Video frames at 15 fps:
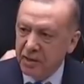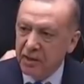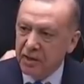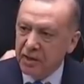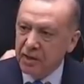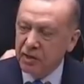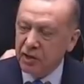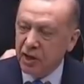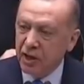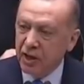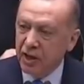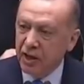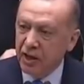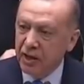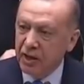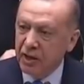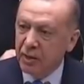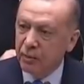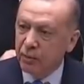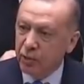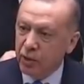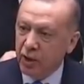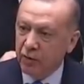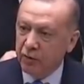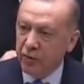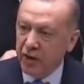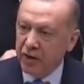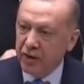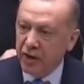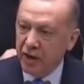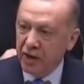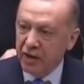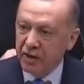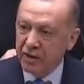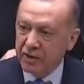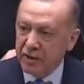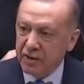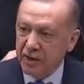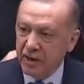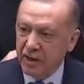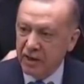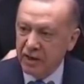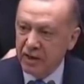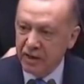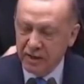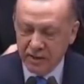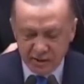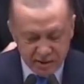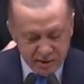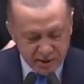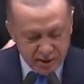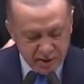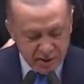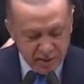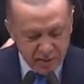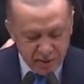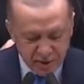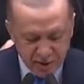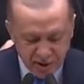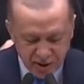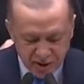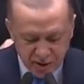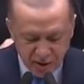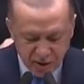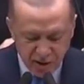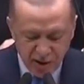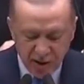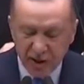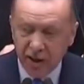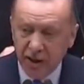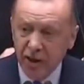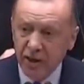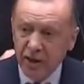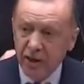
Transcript: inşallah bu defa da hayırlısıyla istediğimiz neticelere